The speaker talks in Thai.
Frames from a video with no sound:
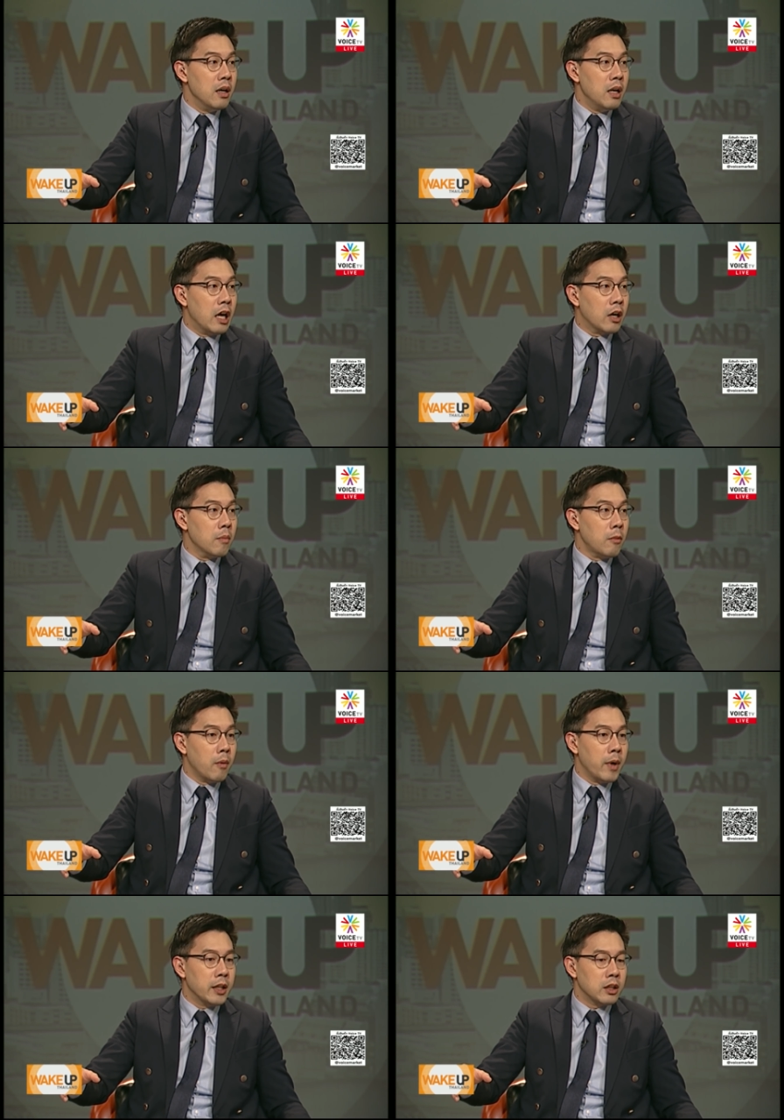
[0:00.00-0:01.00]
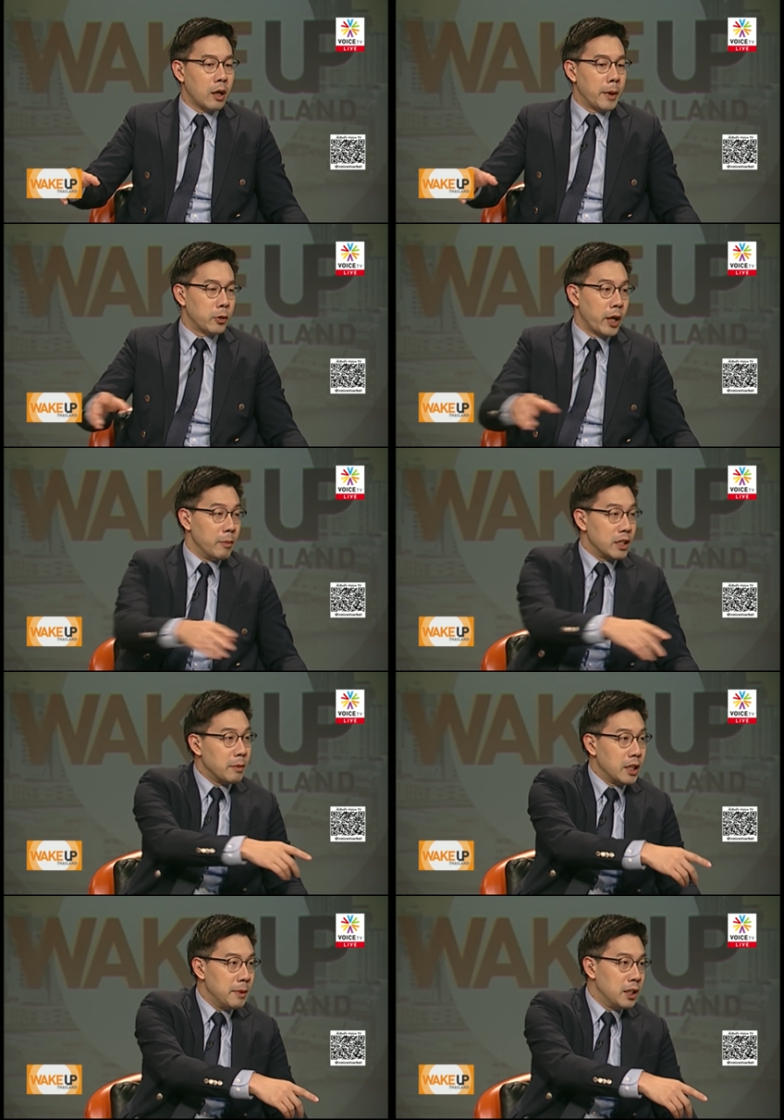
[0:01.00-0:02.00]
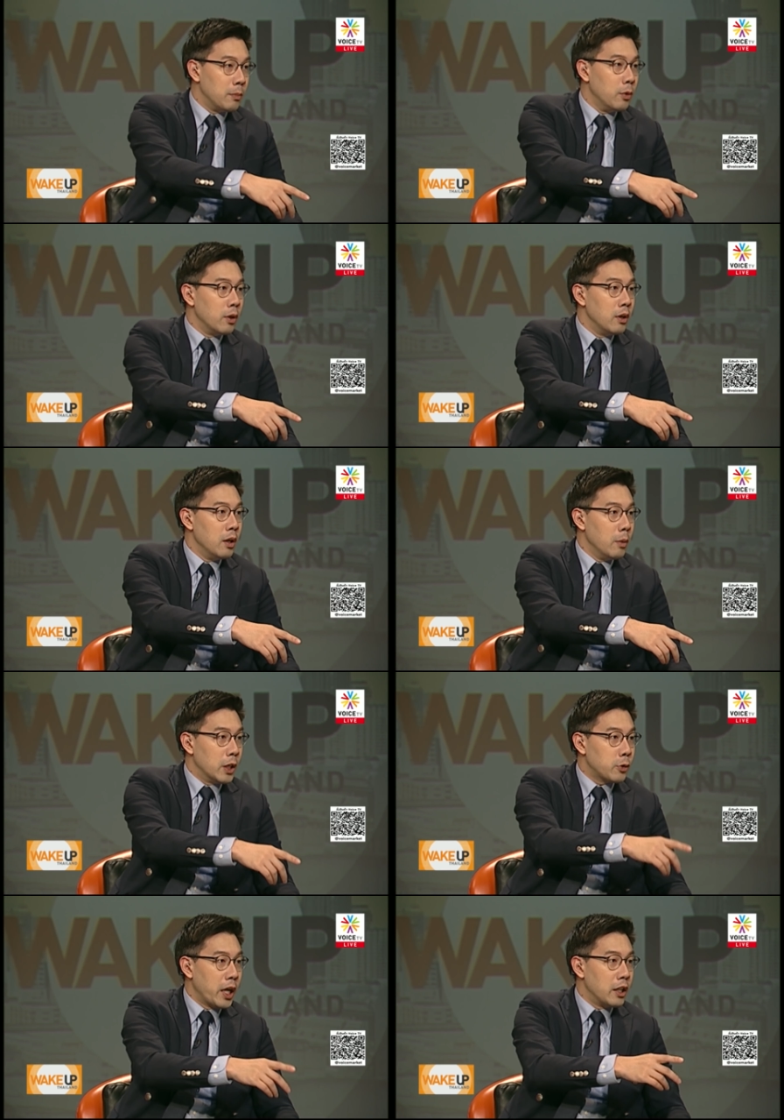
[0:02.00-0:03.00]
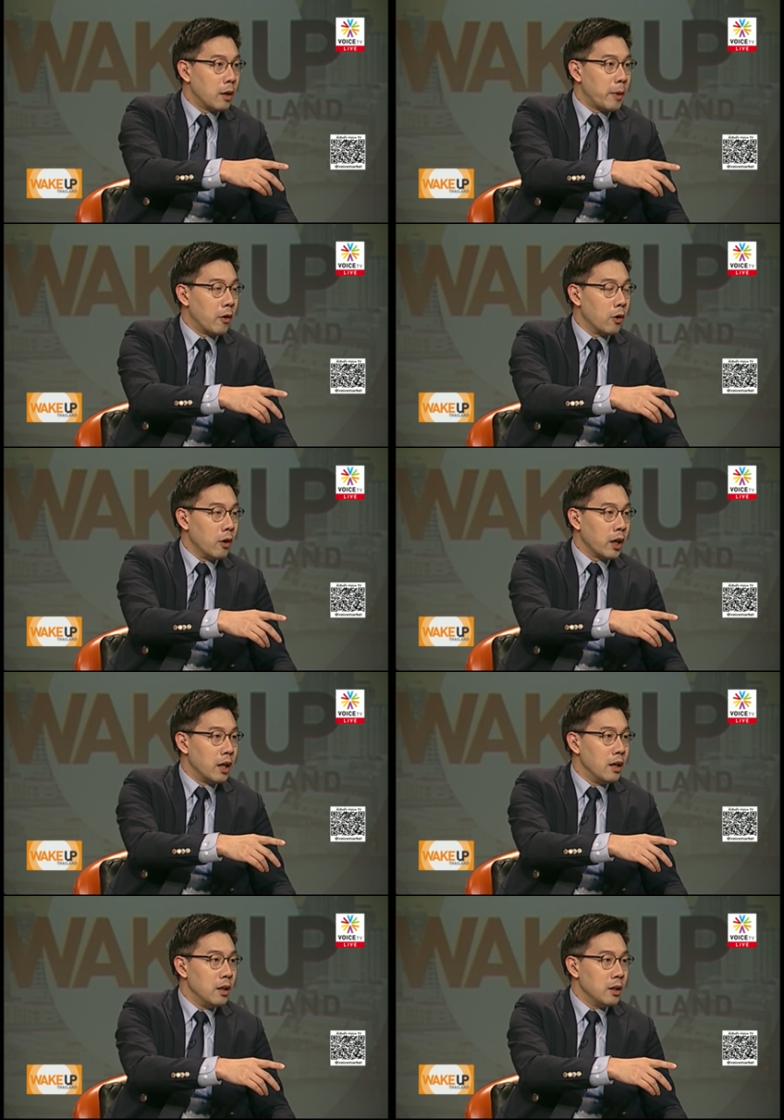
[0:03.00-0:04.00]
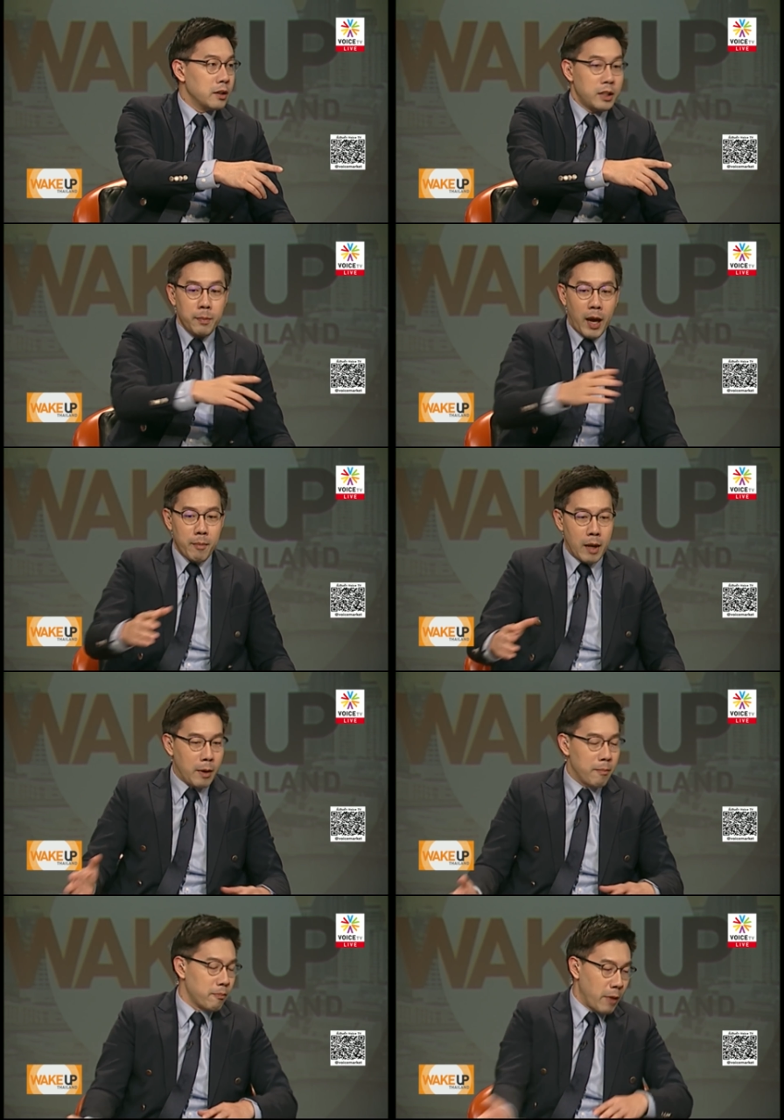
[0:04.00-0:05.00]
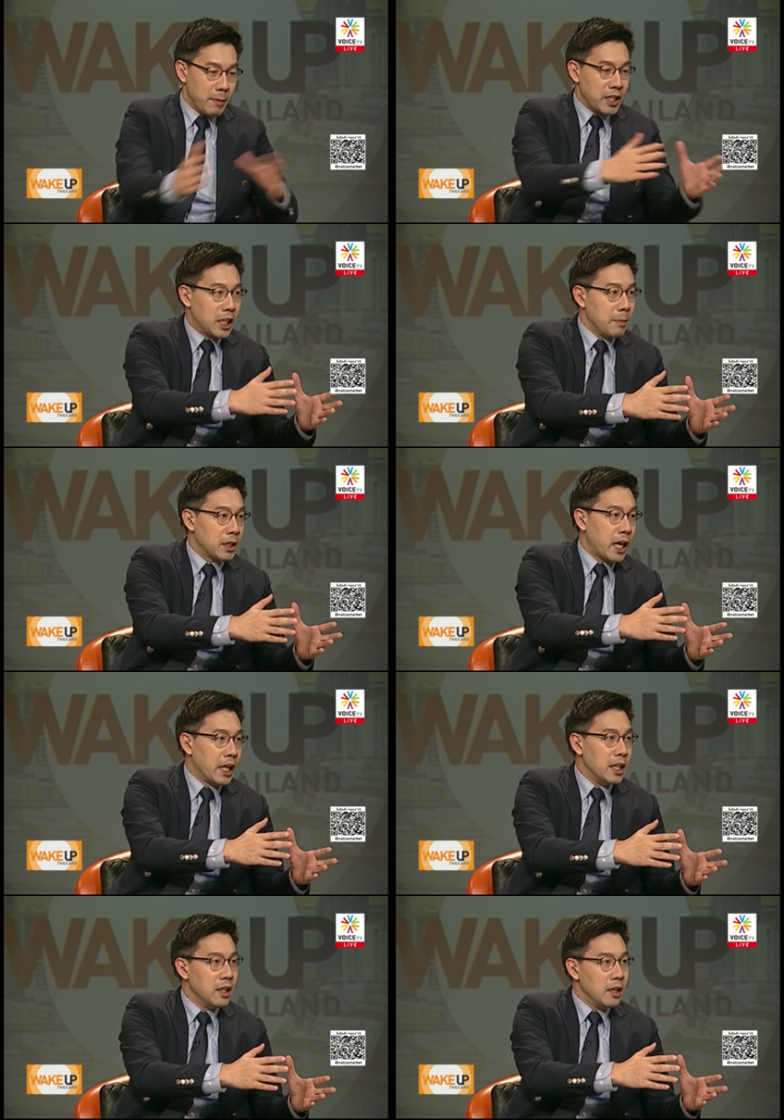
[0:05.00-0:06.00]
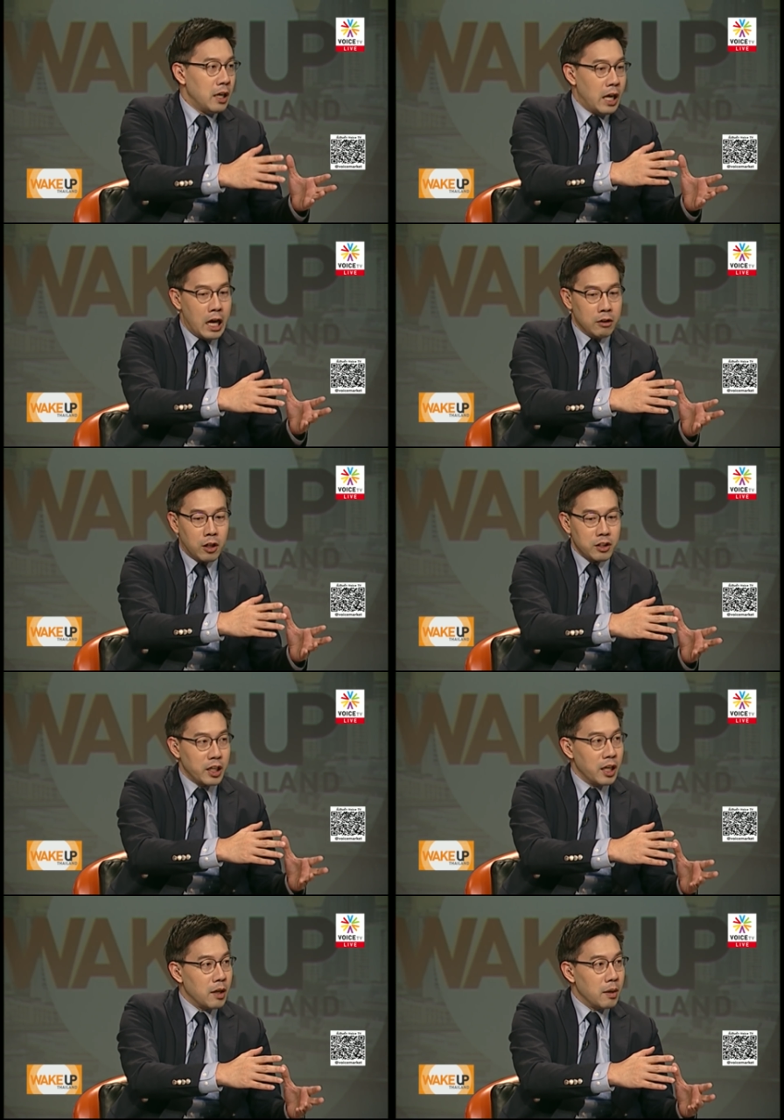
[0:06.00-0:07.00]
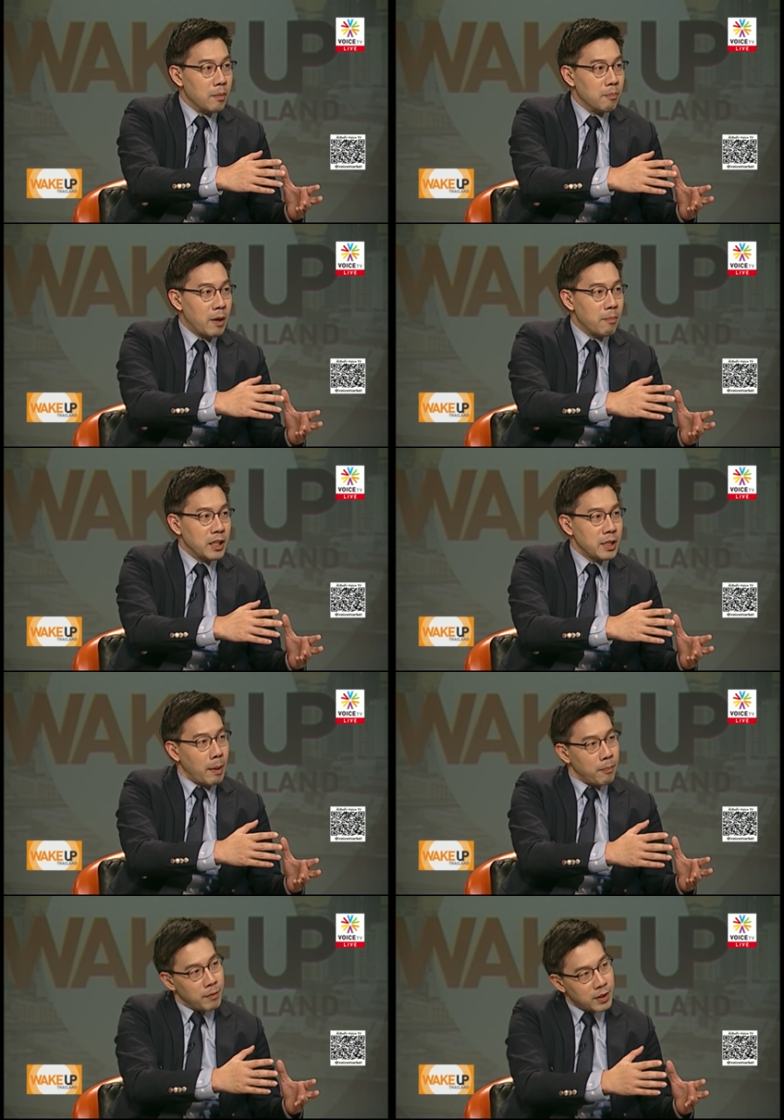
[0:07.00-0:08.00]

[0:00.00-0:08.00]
แล้วเขามองว่าต่อไปเทรนด์มันจะเหมือนที่พี่ตึกพูด ว่าเทรนด์ต่อไปของโลกเนี่ย ที่ผ่านมามันไปประชาธิปไตย แล้วต่อจากนี้มันมันจะแบบประชา